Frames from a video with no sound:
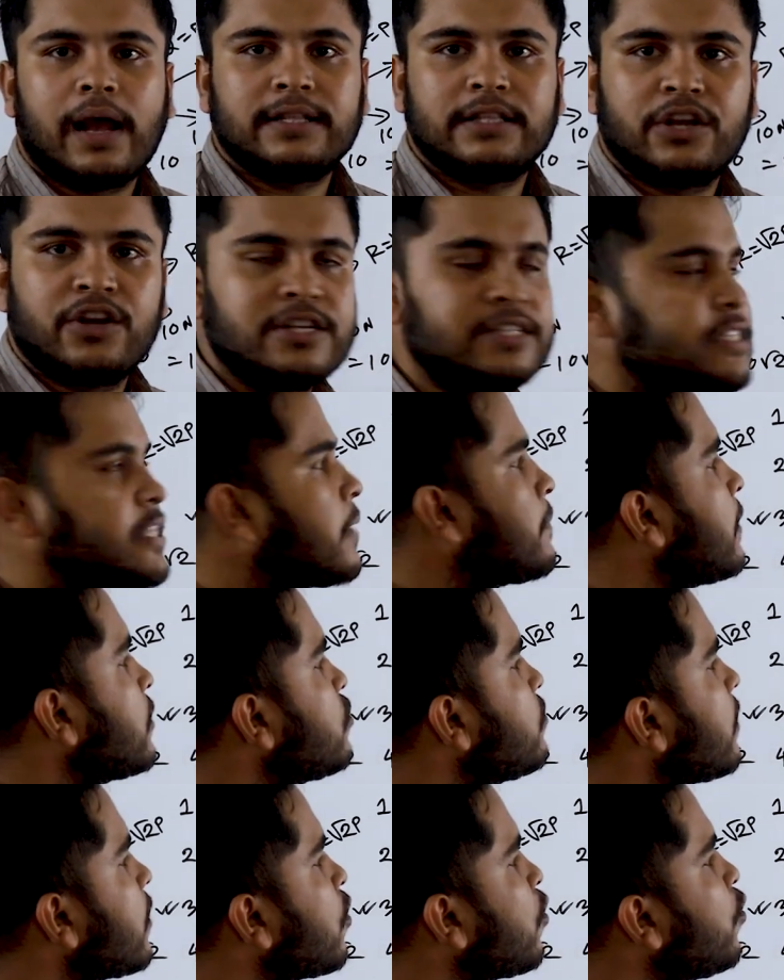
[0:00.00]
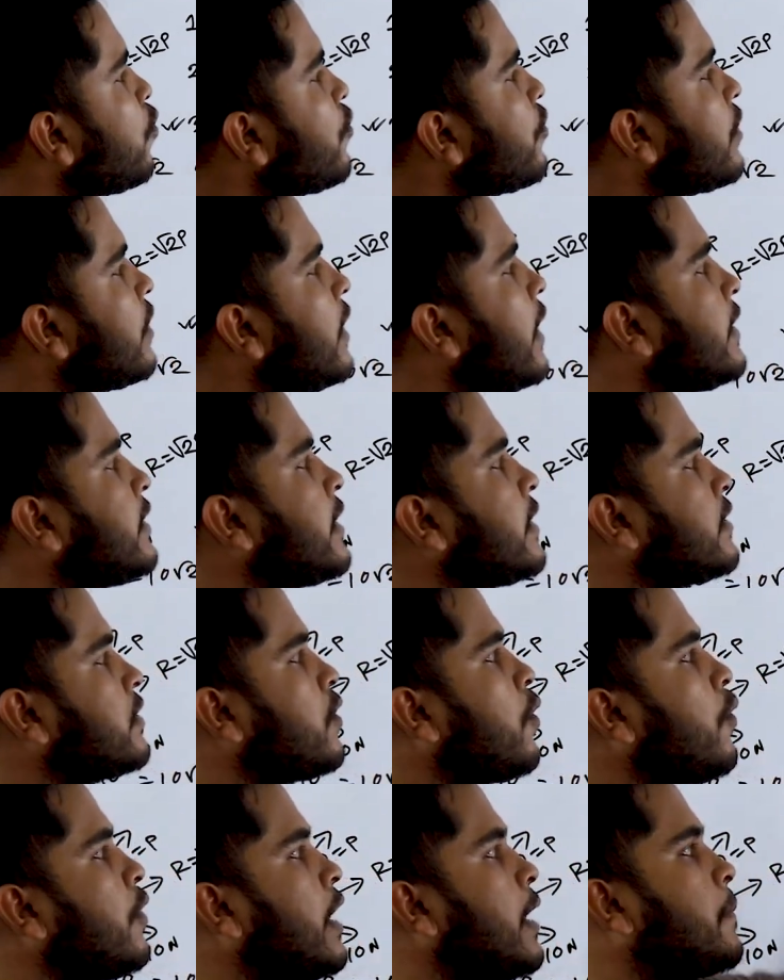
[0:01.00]
আদারওয়াইজ দেখবা তোমার কোন রিলেটেড
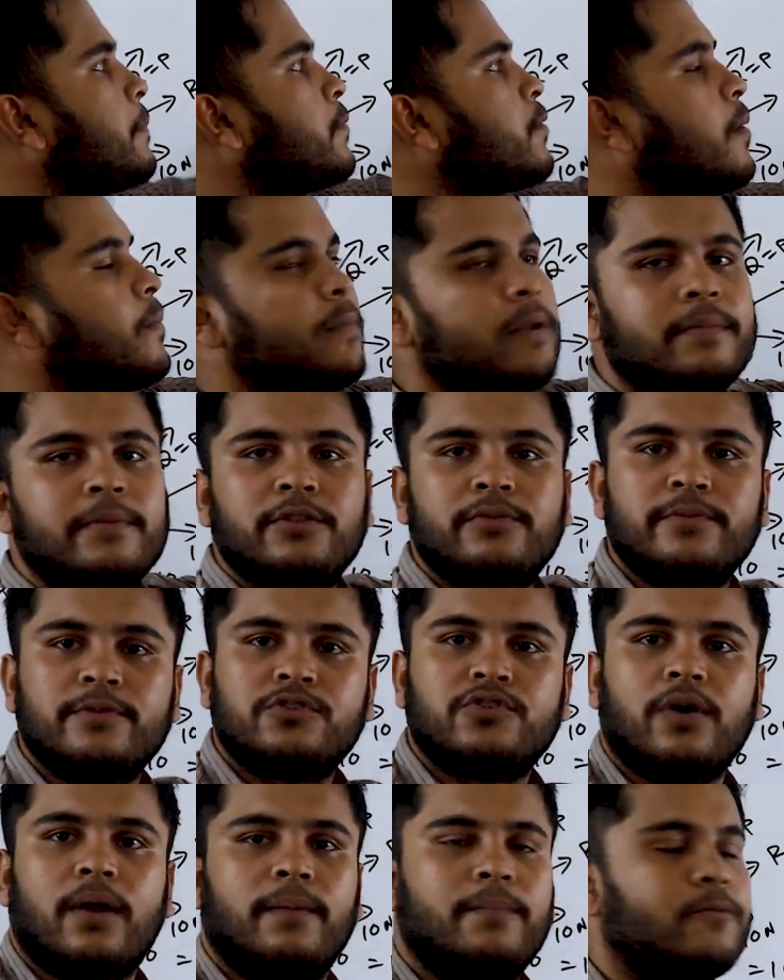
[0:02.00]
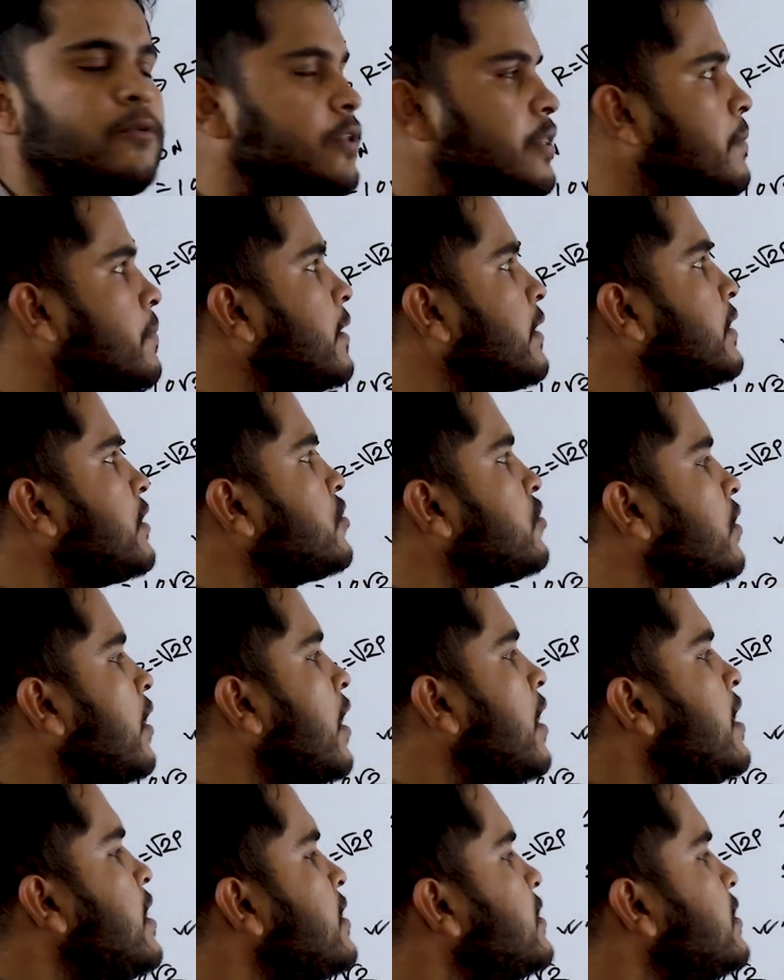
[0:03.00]
অনেক প্রবলেমই তুমি সলভ করতে পারতেছো না